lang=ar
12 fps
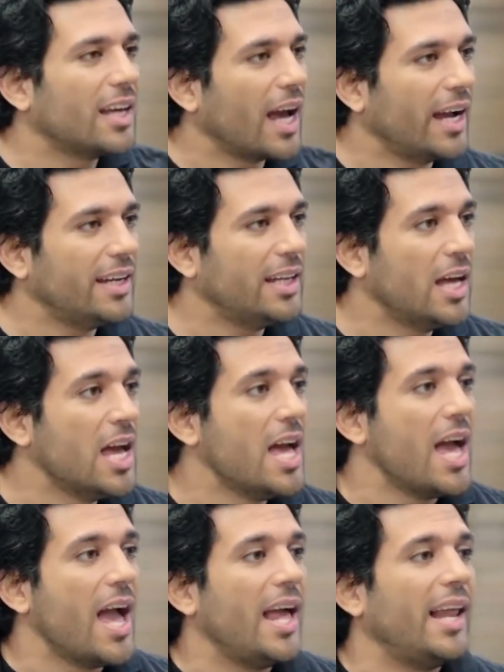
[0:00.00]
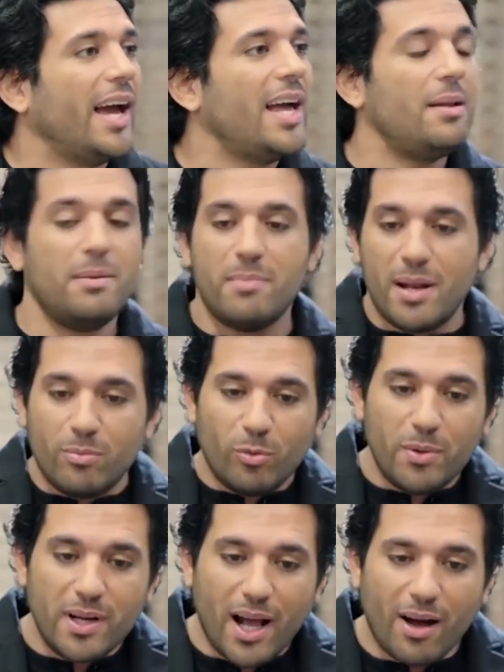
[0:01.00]
كنت يعني اتمنى يموت العيال
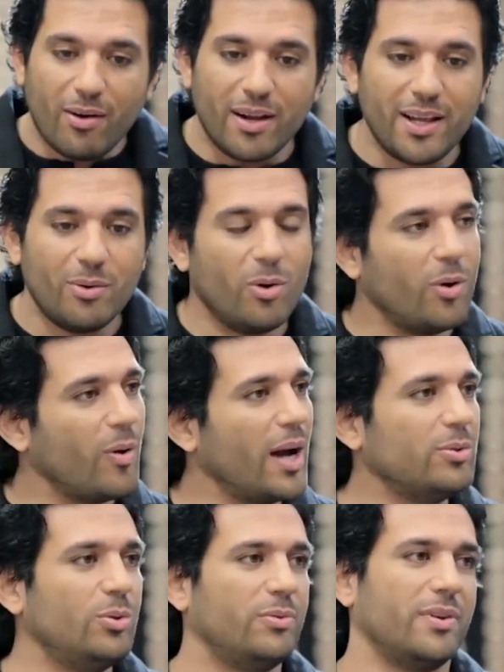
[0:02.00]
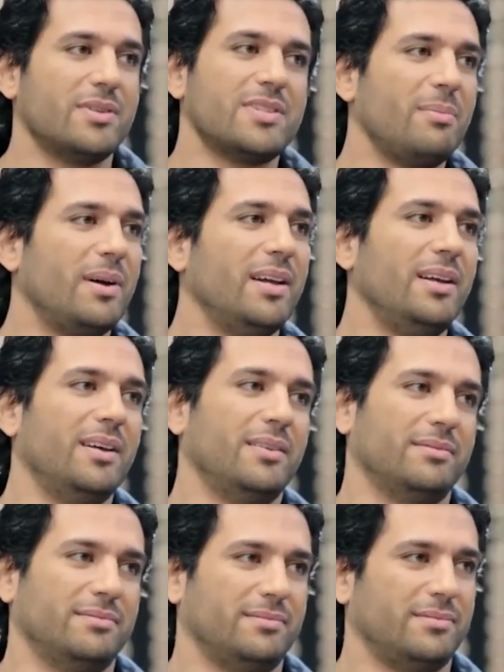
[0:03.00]
ملمومين حواليه وهو لوحده فصعب عليا
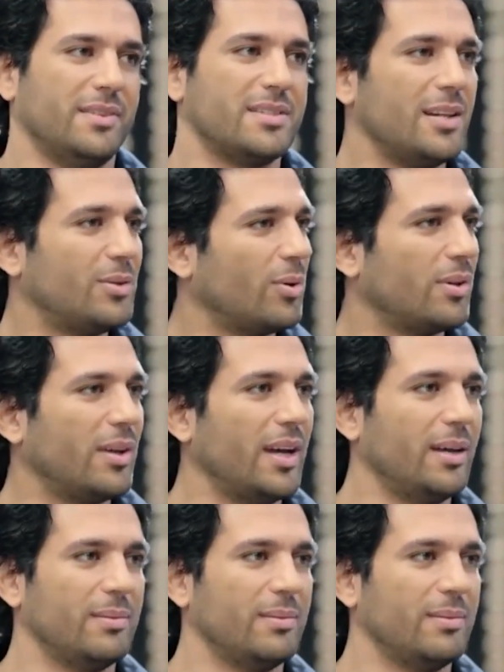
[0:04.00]
نزلت والله والله